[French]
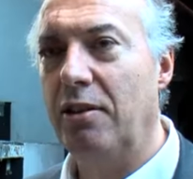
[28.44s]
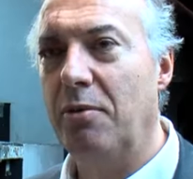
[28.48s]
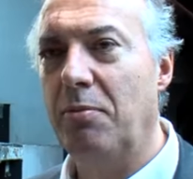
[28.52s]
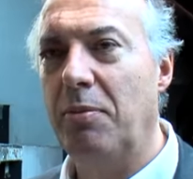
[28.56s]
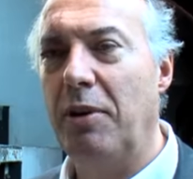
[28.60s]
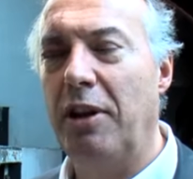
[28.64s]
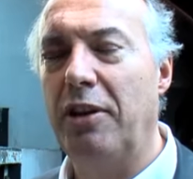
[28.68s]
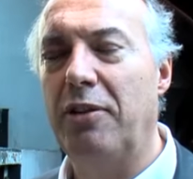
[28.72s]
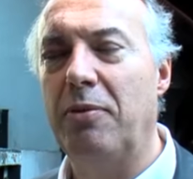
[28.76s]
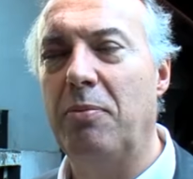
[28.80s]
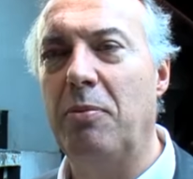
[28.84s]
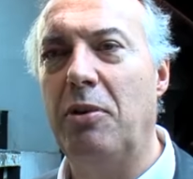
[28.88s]

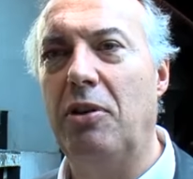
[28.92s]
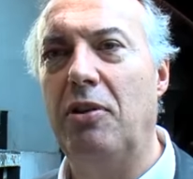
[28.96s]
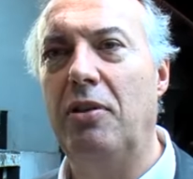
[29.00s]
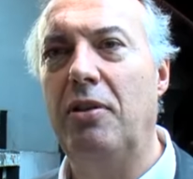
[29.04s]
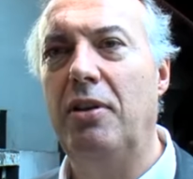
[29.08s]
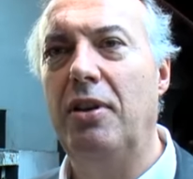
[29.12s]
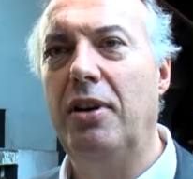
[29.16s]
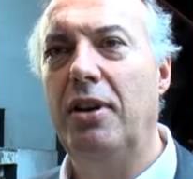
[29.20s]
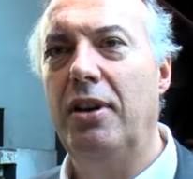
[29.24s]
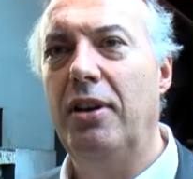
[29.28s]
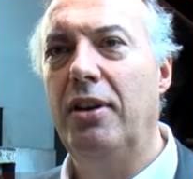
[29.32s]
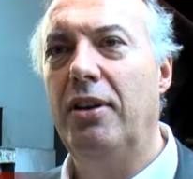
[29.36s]
emplacement
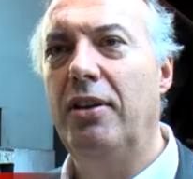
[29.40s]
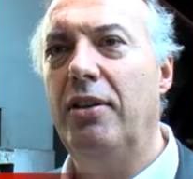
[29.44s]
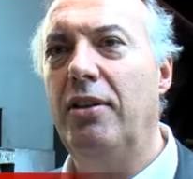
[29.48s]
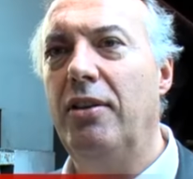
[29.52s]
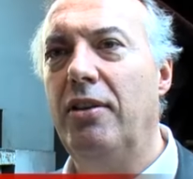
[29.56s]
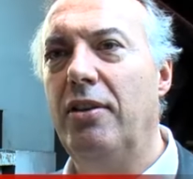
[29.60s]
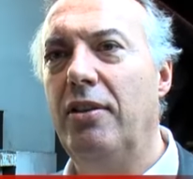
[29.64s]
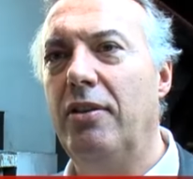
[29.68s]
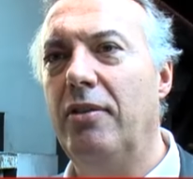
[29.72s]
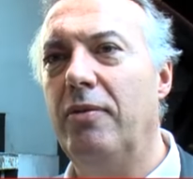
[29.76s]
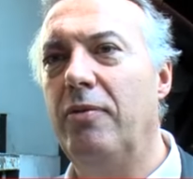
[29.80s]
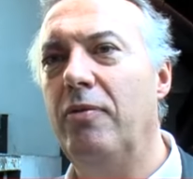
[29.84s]

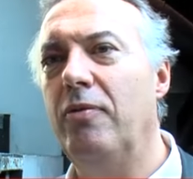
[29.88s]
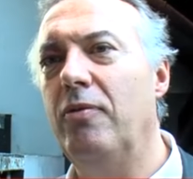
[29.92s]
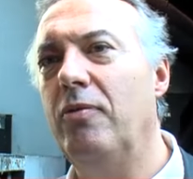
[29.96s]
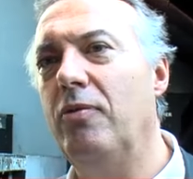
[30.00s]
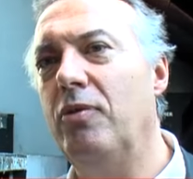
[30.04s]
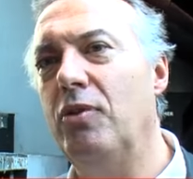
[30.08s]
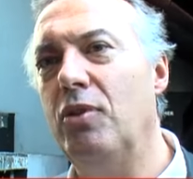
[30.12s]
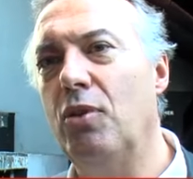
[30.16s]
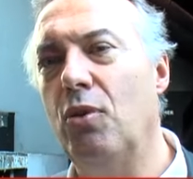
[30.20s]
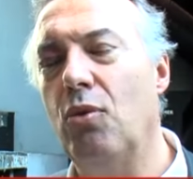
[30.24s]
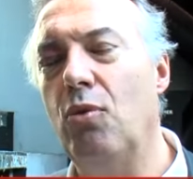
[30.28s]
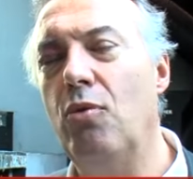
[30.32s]

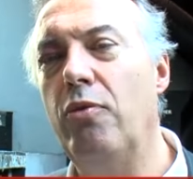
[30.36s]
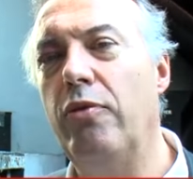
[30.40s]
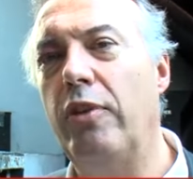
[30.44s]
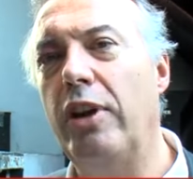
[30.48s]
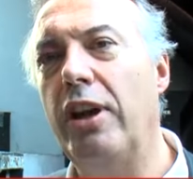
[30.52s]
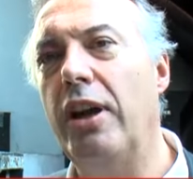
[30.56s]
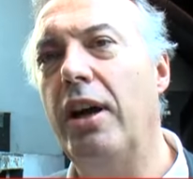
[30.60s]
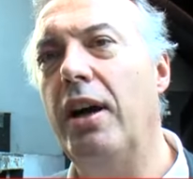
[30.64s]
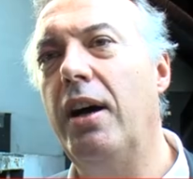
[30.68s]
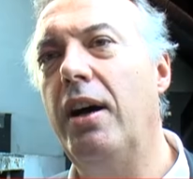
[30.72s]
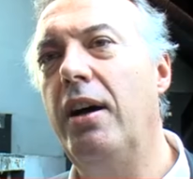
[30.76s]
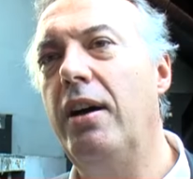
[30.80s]

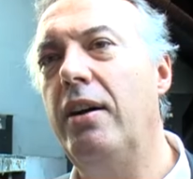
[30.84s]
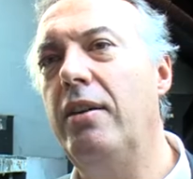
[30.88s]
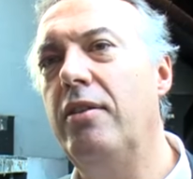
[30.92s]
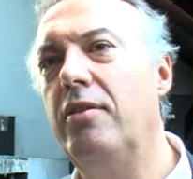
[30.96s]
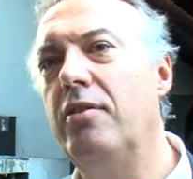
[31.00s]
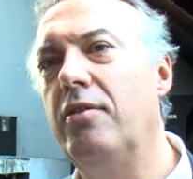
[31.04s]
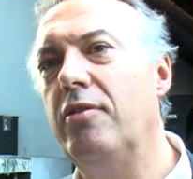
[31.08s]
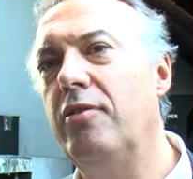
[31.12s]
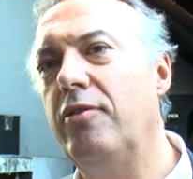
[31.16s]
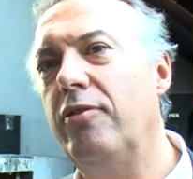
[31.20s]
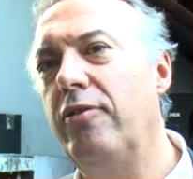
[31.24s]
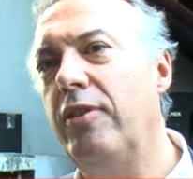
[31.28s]
ouvrira
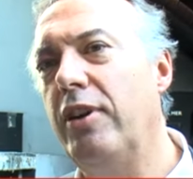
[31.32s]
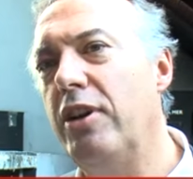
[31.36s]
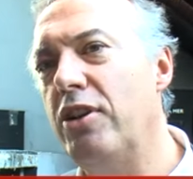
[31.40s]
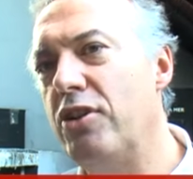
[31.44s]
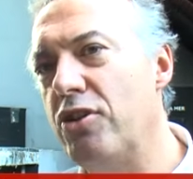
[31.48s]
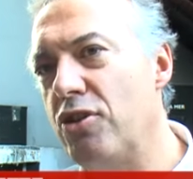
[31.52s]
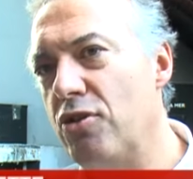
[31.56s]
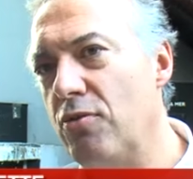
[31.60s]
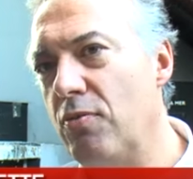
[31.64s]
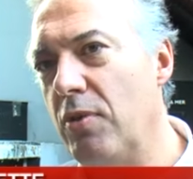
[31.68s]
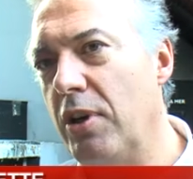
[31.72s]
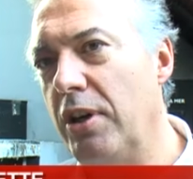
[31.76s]
fin
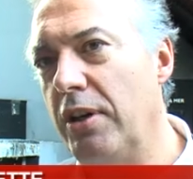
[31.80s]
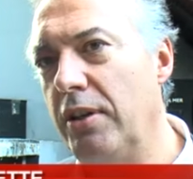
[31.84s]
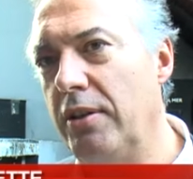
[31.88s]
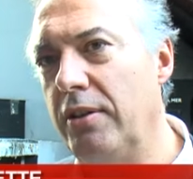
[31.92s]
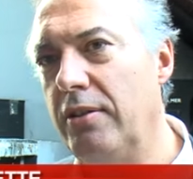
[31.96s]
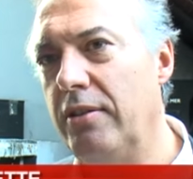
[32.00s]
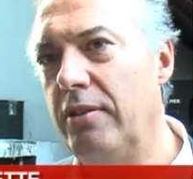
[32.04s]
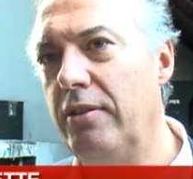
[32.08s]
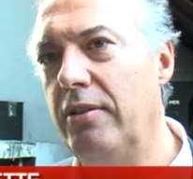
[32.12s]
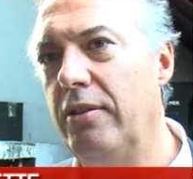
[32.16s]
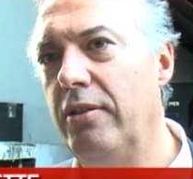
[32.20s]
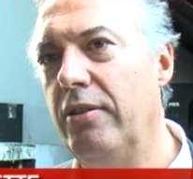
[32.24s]
juin
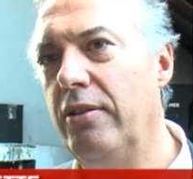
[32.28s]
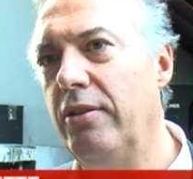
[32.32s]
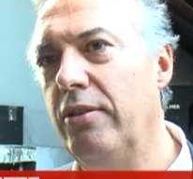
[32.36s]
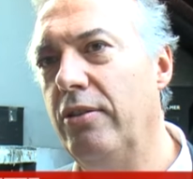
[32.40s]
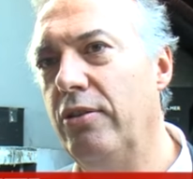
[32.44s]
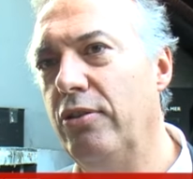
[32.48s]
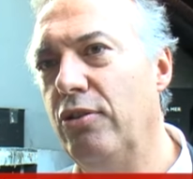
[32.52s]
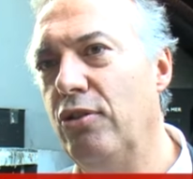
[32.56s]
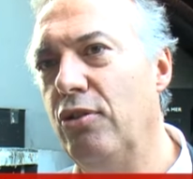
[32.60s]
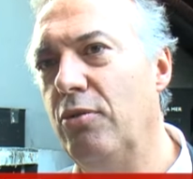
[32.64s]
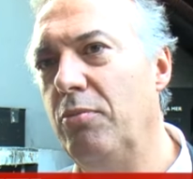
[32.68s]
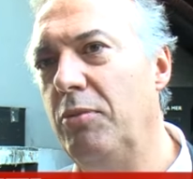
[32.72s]

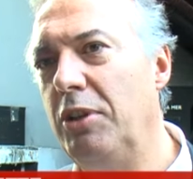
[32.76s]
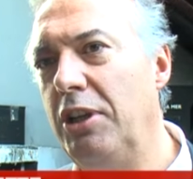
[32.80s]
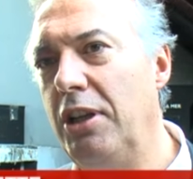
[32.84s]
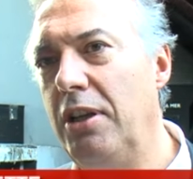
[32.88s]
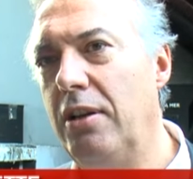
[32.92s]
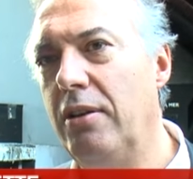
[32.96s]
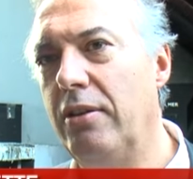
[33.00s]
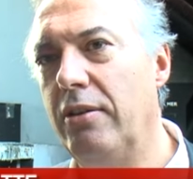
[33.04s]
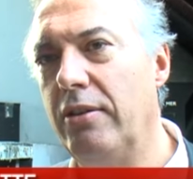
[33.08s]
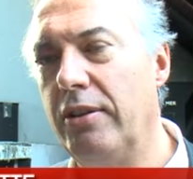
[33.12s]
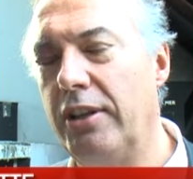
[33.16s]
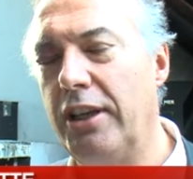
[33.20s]

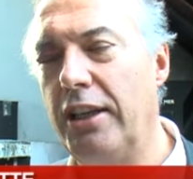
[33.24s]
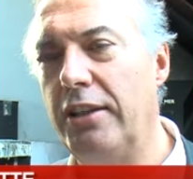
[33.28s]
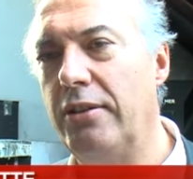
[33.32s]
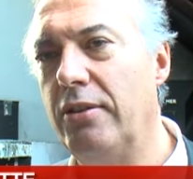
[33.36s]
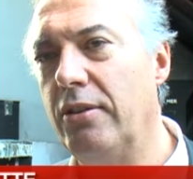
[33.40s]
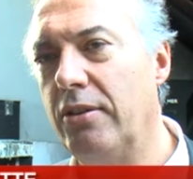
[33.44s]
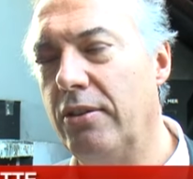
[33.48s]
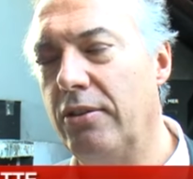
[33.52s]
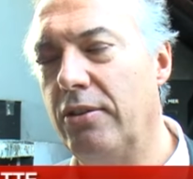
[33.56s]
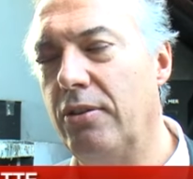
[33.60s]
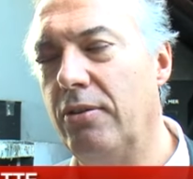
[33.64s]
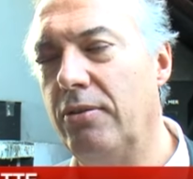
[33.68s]

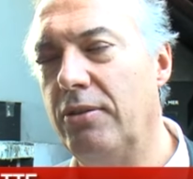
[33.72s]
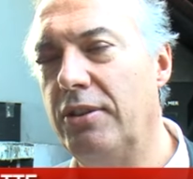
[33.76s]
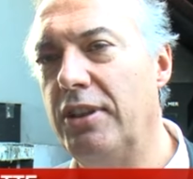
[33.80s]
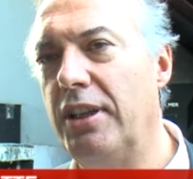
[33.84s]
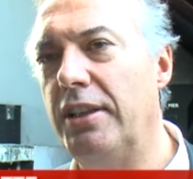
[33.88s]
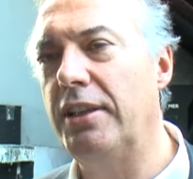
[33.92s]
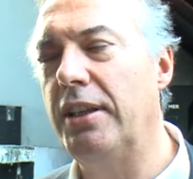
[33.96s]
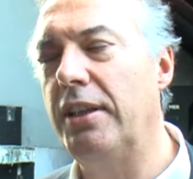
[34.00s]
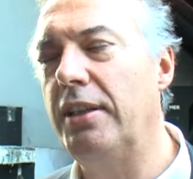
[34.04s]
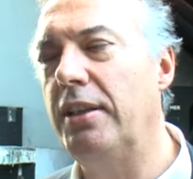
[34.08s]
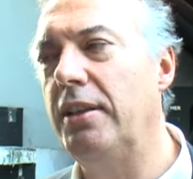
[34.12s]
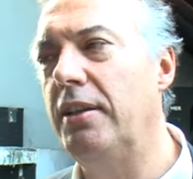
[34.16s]
2014, euh, donc
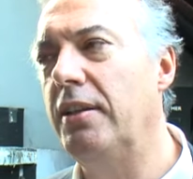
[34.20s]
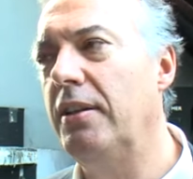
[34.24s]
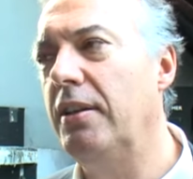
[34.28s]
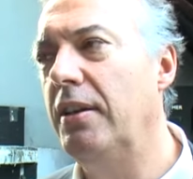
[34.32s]
cette année.